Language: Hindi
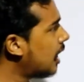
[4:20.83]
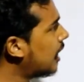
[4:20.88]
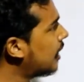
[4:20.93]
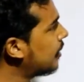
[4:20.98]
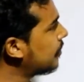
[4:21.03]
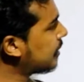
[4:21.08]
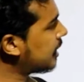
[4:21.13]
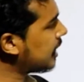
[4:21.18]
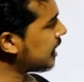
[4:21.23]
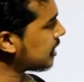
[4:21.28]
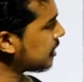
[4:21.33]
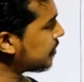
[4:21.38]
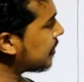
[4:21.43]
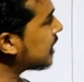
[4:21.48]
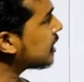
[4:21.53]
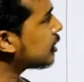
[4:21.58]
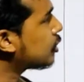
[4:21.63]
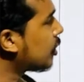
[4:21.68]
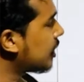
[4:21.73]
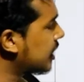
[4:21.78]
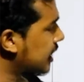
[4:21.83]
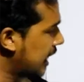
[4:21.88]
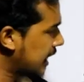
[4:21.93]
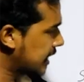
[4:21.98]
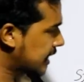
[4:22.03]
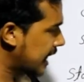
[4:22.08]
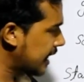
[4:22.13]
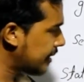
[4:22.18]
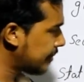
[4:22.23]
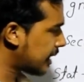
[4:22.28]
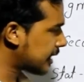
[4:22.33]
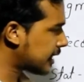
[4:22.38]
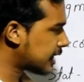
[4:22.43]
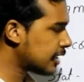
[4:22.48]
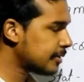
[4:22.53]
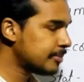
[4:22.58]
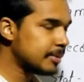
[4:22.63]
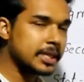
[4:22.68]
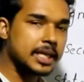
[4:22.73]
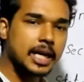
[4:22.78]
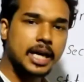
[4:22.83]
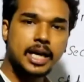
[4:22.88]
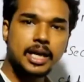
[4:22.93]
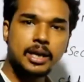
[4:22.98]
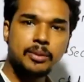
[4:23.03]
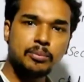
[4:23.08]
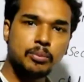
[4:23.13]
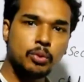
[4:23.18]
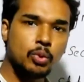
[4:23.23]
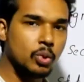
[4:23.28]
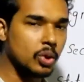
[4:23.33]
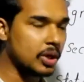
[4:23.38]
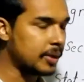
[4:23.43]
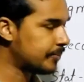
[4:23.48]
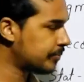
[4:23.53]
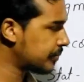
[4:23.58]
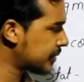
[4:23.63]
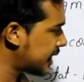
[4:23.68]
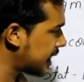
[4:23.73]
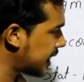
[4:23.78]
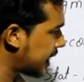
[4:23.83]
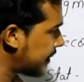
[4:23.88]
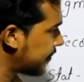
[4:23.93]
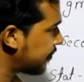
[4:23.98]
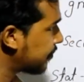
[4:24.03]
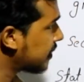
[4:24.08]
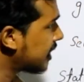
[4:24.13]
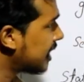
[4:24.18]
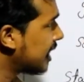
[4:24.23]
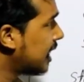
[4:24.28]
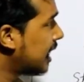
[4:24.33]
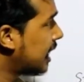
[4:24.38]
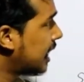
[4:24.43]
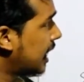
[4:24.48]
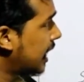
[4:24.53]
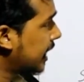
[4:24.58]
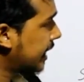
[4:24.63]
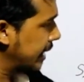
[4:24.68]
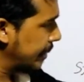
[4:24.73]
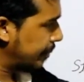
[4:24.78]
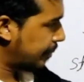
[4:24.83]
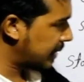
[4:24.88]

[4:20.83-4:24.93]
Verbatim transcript: एम के एस सॉरी एस आई मात्रक भी क्या है मोल ठीक है लेकिन